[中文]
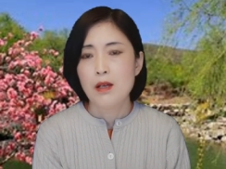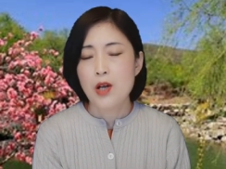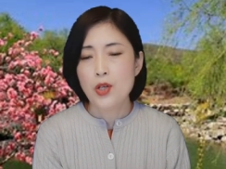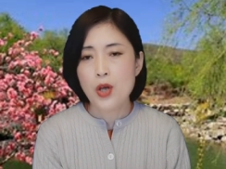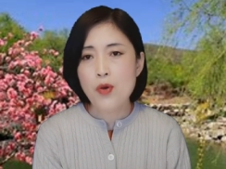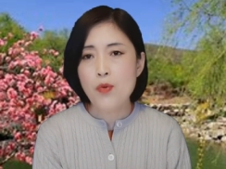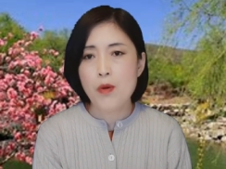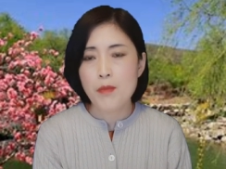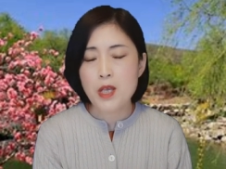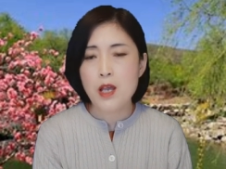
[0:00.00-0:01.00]
可能
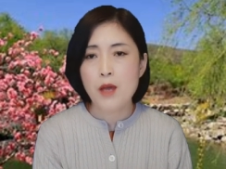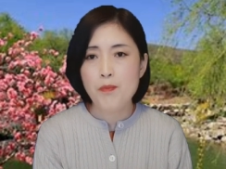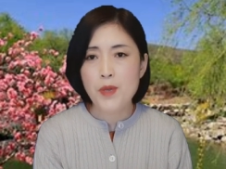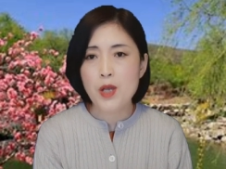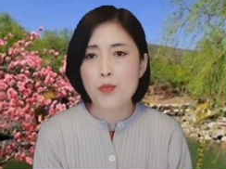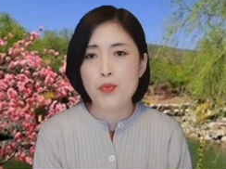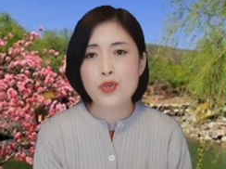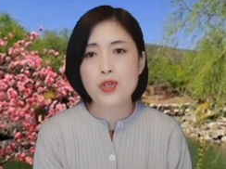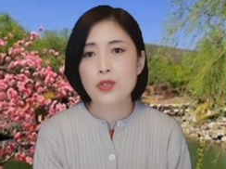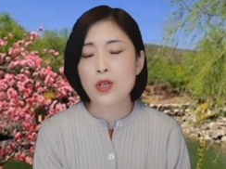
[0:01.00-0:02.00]
我们也并不
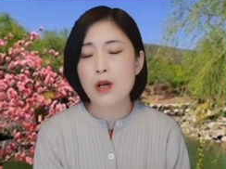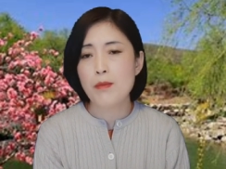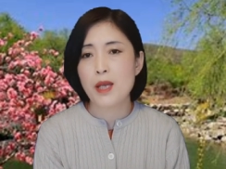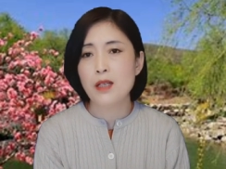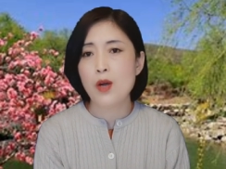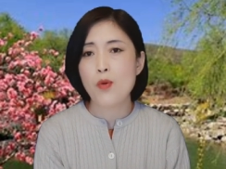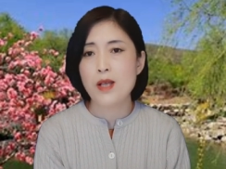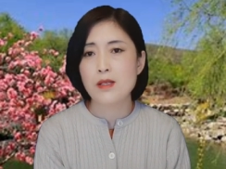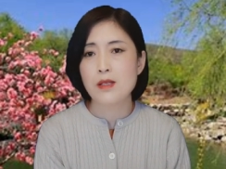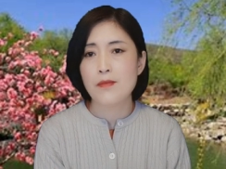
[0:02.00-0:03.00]
是特别的
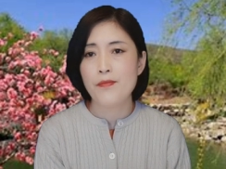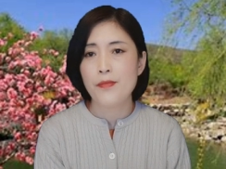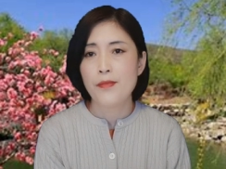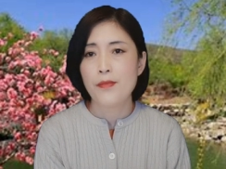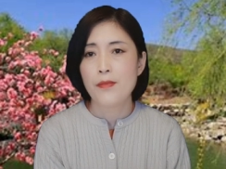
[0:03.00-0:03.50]
关心。